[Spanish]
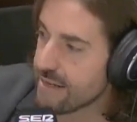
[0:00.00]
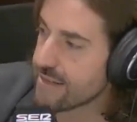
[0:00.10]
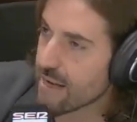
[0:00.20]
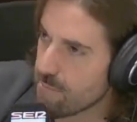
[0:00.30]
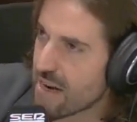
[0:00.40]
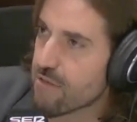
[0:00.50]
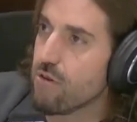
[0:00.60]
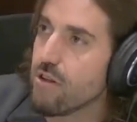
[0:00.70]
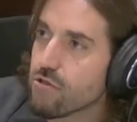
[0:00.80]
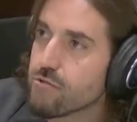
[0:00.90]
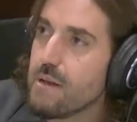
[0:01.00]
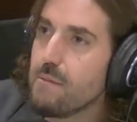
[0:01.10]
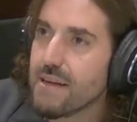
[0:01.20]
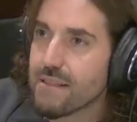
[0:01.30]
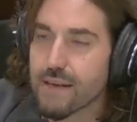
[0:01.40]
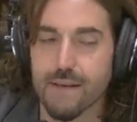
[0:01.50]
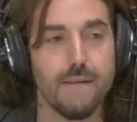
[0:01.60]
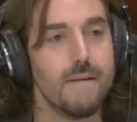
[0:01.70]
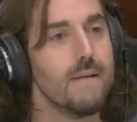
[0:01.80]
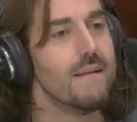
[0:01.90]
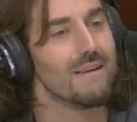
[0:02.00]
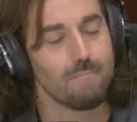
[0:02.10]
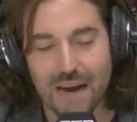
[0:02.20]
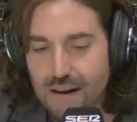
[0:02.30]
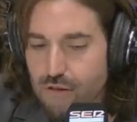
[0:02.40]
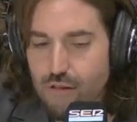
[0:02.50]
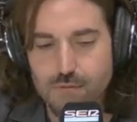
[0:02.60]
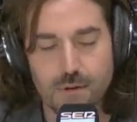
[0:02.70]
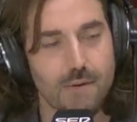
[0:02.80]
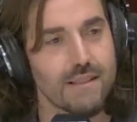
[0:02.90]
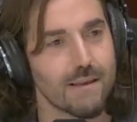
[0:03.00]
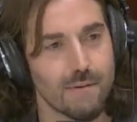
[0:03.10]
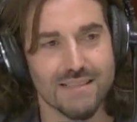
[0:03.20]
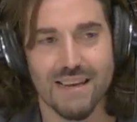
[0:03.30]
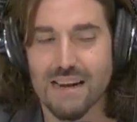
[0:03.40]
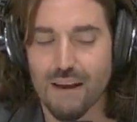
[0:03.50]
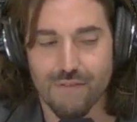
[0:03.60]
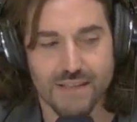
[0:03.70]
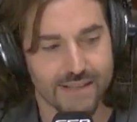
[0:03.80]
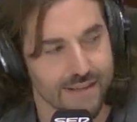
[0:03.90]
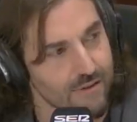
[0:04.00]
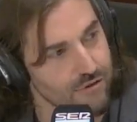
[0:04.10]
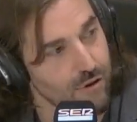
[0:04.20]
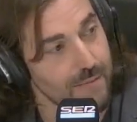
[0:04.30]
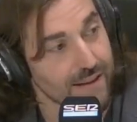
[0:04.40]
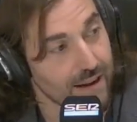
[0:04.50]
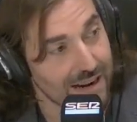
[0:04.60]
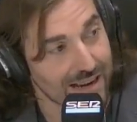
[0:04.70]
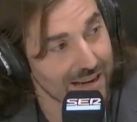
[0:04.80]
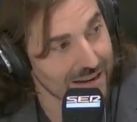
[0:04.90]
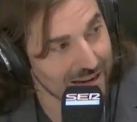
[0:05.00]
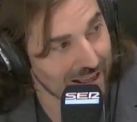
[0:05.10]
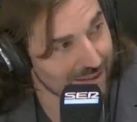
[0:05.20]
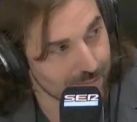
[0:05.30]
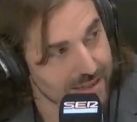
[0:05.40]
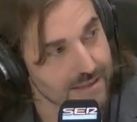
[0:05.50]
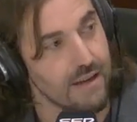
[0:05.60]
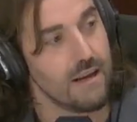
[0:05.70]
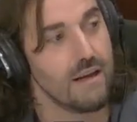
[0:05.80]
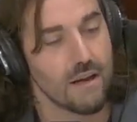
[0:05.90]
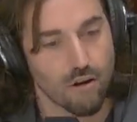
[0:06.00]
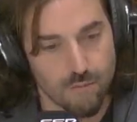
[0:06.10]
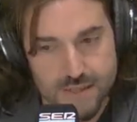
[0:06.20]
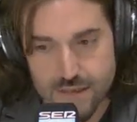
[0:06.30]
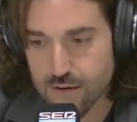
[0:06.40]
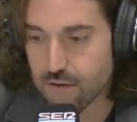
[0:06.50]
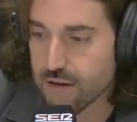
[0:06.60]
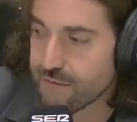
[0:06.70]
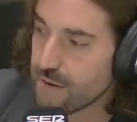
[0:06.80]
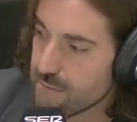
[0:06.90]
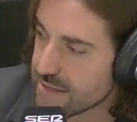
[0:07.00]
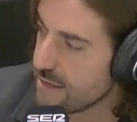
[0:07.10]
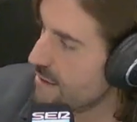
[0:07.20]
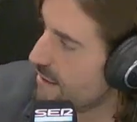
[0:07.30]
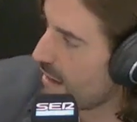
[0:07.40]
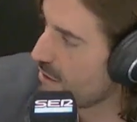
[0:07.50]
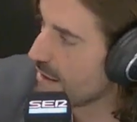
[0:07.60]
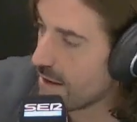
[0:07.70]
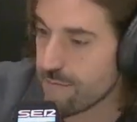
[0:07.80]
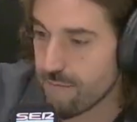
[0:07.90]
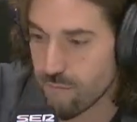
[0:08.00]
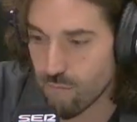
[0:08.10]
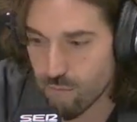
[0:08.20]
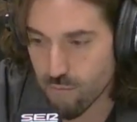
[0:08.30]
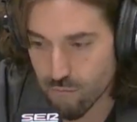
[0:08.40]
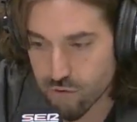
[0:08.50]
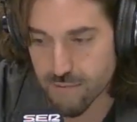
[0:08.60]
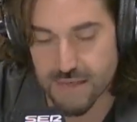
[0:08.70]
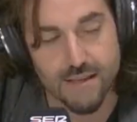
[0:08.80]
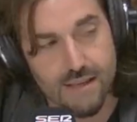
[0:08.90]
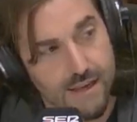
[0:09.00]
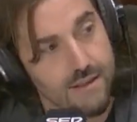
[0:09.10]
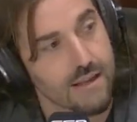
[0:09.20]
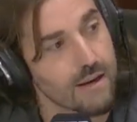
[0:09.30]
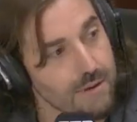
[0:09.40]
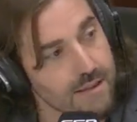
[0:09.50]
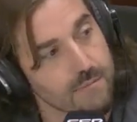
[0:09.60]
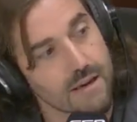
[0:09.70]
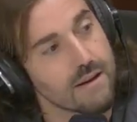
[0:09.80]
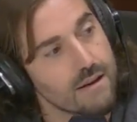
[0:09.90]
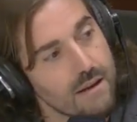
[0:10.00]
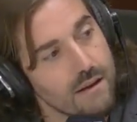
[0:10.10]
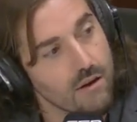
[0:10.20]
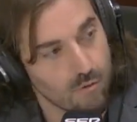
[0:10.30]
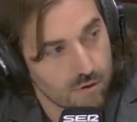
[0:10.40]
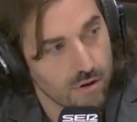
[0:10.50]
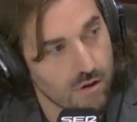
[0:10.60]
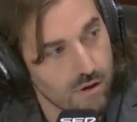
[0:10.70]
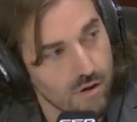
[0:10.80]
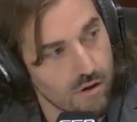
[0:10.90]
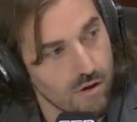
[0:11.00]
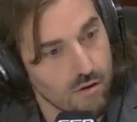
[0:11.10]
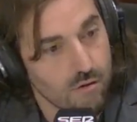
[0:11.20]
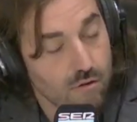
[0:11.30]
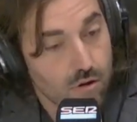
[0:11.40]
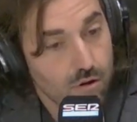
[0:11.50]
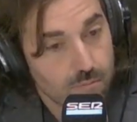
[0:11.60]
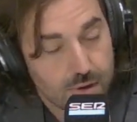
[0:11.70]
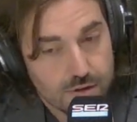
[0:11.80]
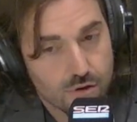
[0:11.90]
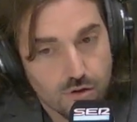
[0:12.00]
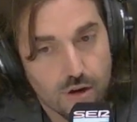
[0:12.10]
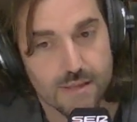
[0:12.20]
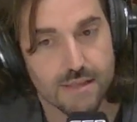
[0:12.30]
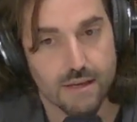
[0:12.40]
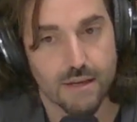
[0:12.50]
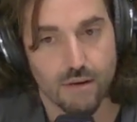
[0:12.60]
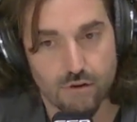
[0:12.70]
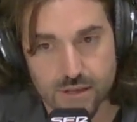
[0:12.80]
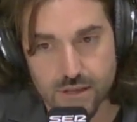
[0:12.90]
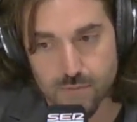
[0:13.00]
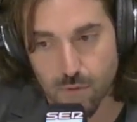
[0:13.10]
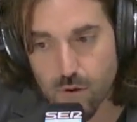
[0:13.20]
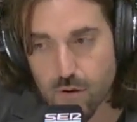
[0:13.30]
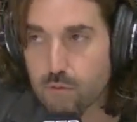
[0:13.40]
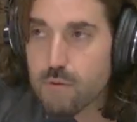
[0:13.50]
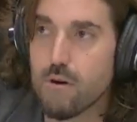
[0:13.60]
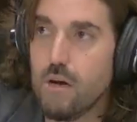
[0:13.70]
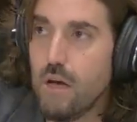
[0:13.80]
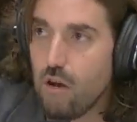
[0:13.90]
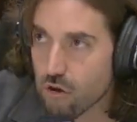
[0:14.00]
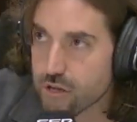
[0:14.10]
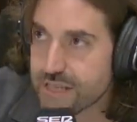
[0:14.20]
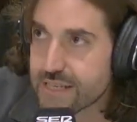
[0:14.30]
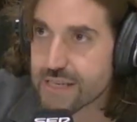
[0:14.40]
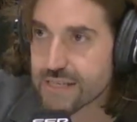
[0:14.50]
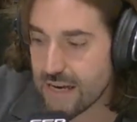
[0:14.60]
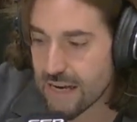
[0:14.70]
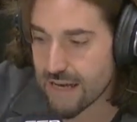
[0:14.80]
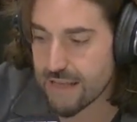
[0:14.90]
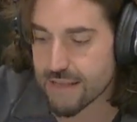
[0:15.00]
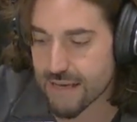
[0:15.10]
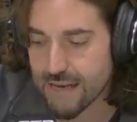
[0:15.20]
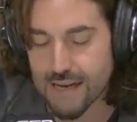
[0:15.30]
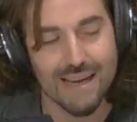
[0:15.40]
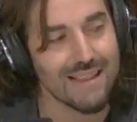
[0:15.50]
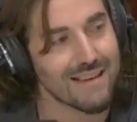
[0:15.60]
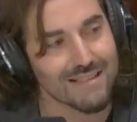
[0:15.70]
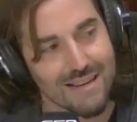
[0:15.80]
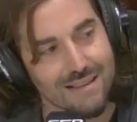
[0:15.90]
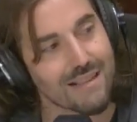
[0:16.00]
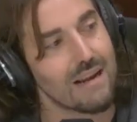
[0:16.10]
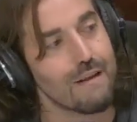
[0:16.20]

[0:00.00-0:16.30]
y les dije marzo del 2020. Que nos va a ir bien. Marzo del 2020 va a ser la fecha, Dios. No me dejan elegir nada más. ¿Cómo están yendo las firmas eh, ahora? mucha más gente que antes de la pandemia. ¿Sí? Has ganado público, ¿eh? No, eh, no solamente, no sé si es público nuevo, lo que sí sé es que la gente quiere quitarse el